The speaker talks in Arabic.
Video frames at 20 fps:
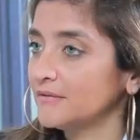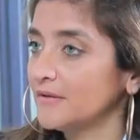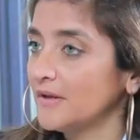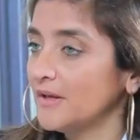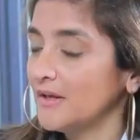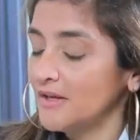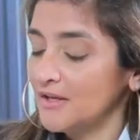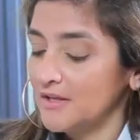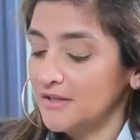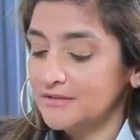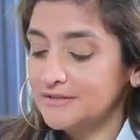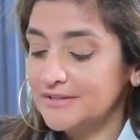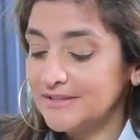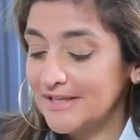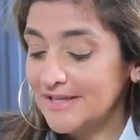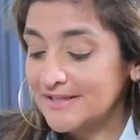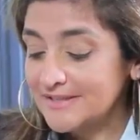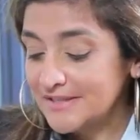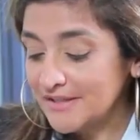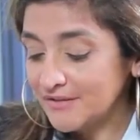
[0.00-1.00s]
للأسف
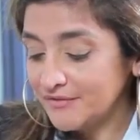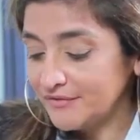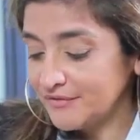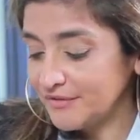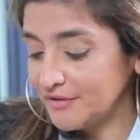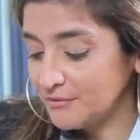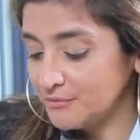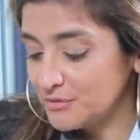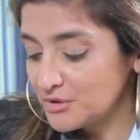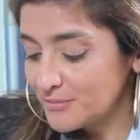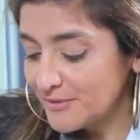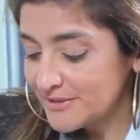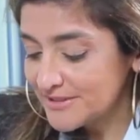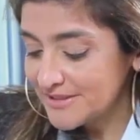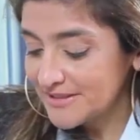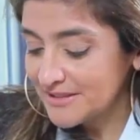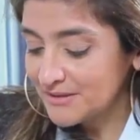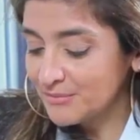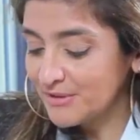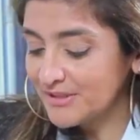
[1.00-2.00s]
للأسف مش
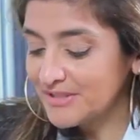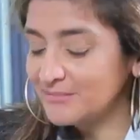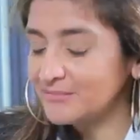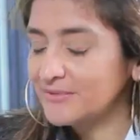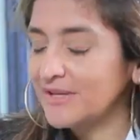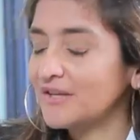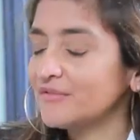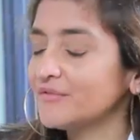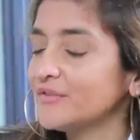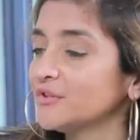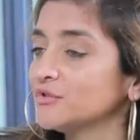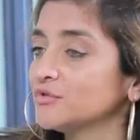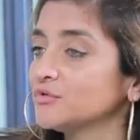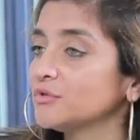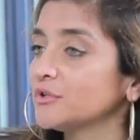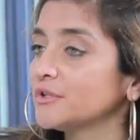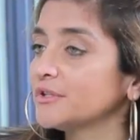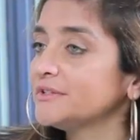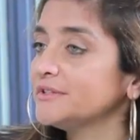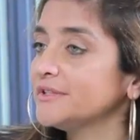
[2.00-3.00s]
بس هيك ماري بتعرفي أنه
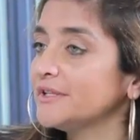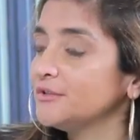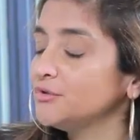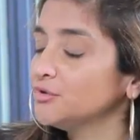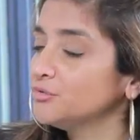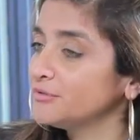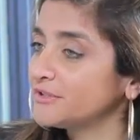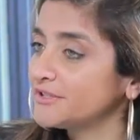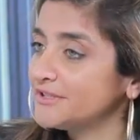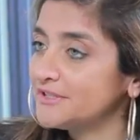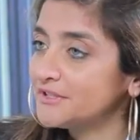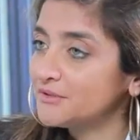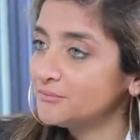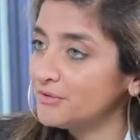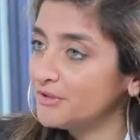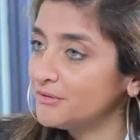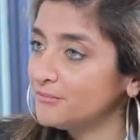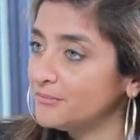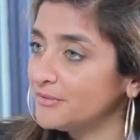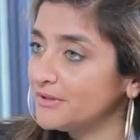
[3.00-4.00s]
لغتنا اليوم كتير
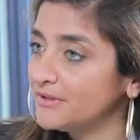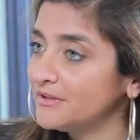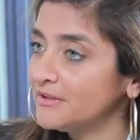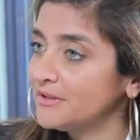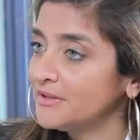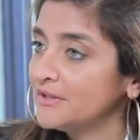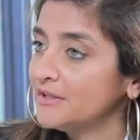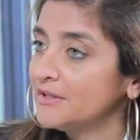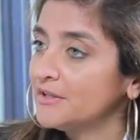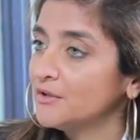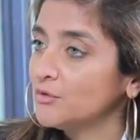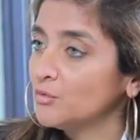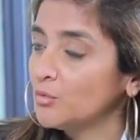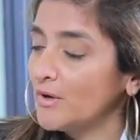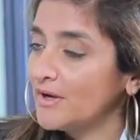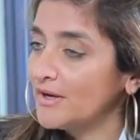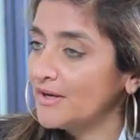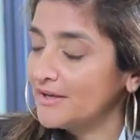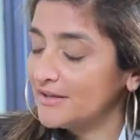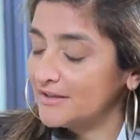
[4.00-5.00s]
مهمة
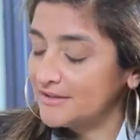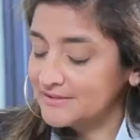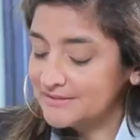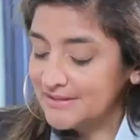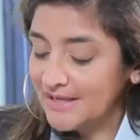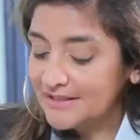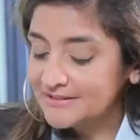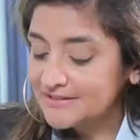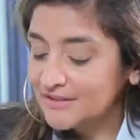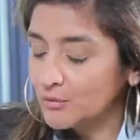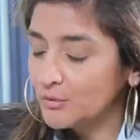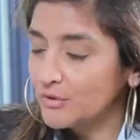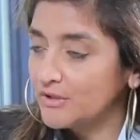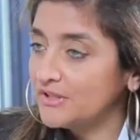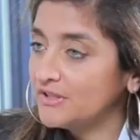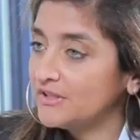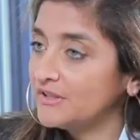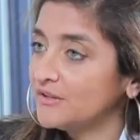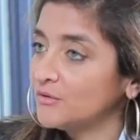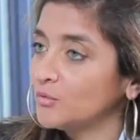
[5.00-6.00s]

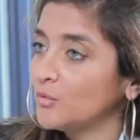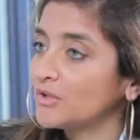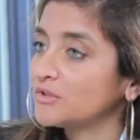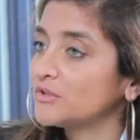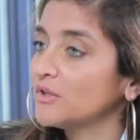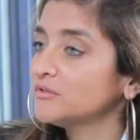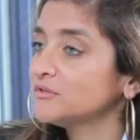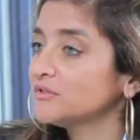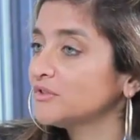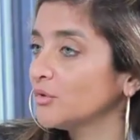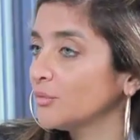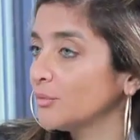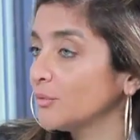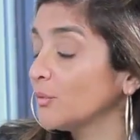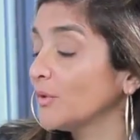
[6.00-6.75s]
وتحتوي وتنطوي